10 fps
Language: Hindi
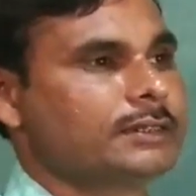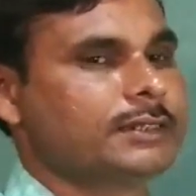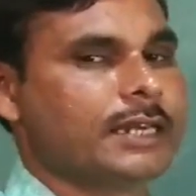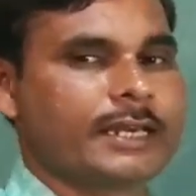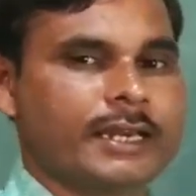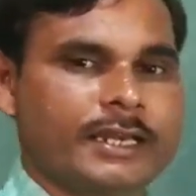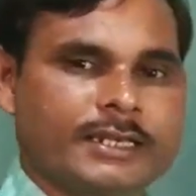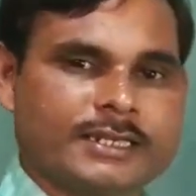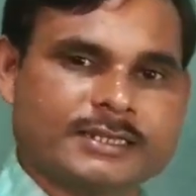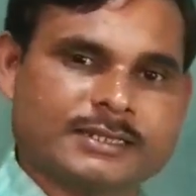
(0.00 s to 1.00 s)

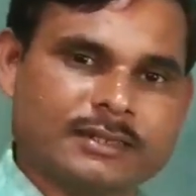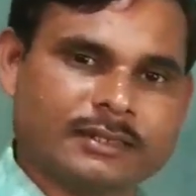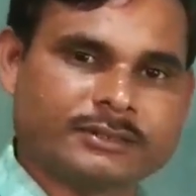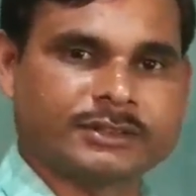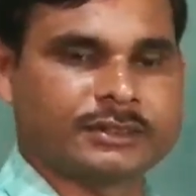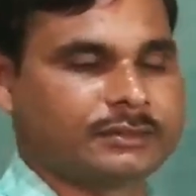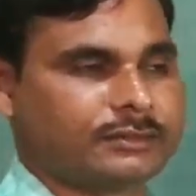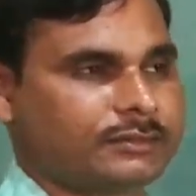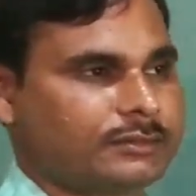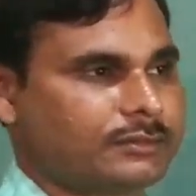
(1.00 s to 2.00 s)
जैकेरियस जॉनसन
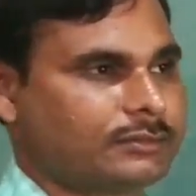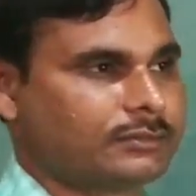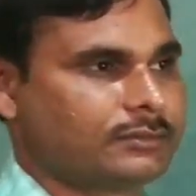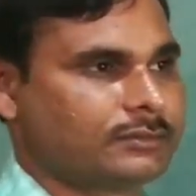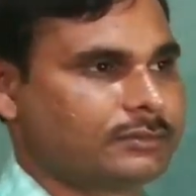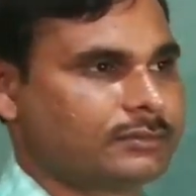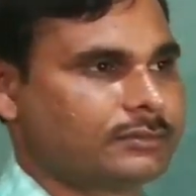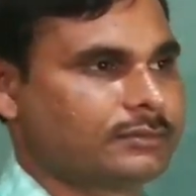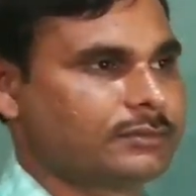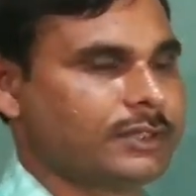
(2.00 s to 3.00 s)

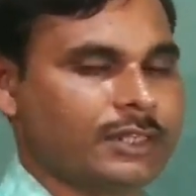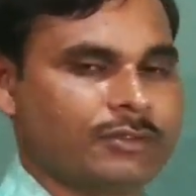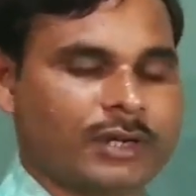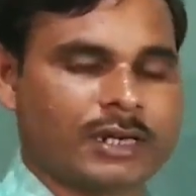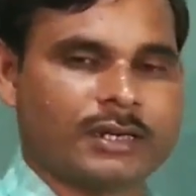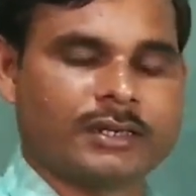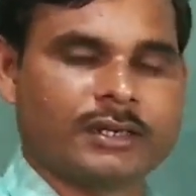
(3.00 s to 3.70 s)
के द्वारा